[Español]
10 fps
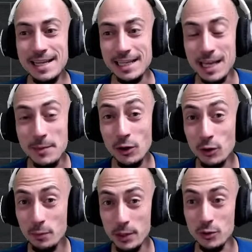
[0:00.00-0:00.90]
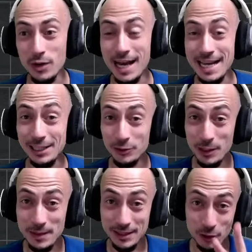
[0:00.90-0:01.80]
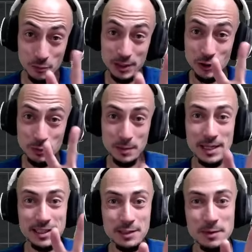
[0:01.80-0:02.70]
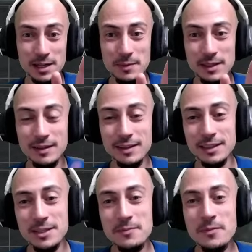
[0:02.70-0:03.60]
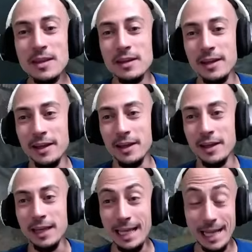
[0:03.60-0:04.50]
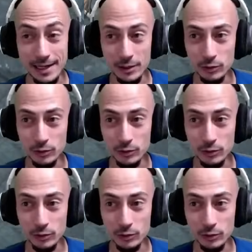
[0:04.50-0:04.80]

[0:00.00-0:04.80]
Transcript: que me lo dropeo aleatoriamente con mis dos primeras chispas resplandecientes, eh, el herrero.